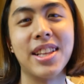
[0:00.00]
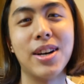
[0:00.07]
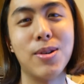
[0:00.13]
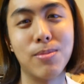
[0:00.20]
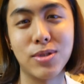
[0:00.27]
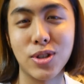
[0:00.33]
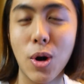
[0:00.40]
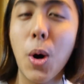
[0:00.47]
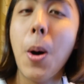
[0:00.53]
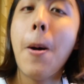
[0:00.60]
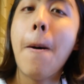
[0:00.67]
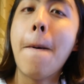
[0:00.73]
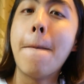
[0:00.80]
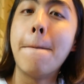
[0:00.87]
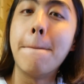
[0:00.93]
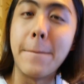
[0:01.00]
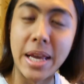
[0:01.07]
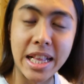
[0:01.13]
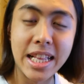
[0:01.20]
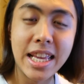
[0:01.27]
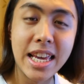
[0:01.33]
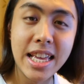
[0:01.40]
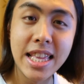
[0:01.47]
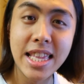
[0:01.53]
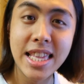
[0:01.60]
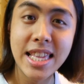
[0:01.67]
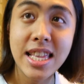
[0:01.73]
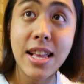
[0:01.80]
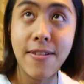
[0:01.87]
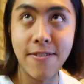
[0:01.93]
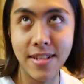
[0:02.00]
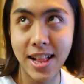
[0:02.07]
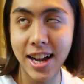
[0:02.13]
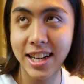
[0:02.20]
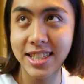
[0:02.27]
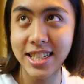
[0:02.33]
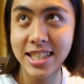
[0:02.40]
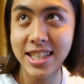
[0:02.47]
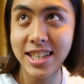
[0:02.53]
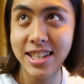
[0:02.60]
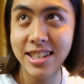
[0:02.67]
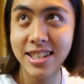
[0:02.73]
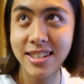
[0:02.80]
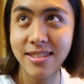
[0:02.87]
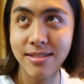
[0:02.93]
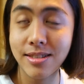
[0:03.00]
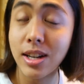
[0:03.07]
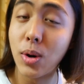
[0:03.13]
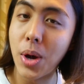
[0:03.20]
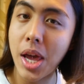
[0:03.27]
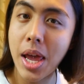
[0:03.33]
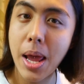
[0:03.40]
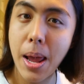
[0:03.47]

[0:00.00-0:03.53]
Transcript: 那我们就明天的 vlog 再见了，各位。